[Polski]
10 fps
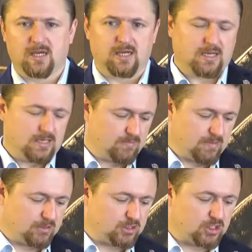e,
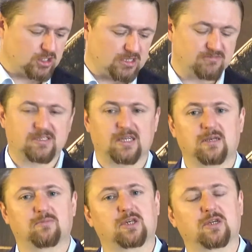mam nadzieję, że nazwiska
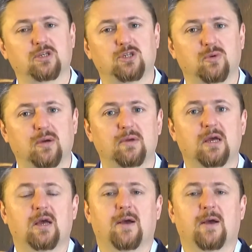nie przekręciłem.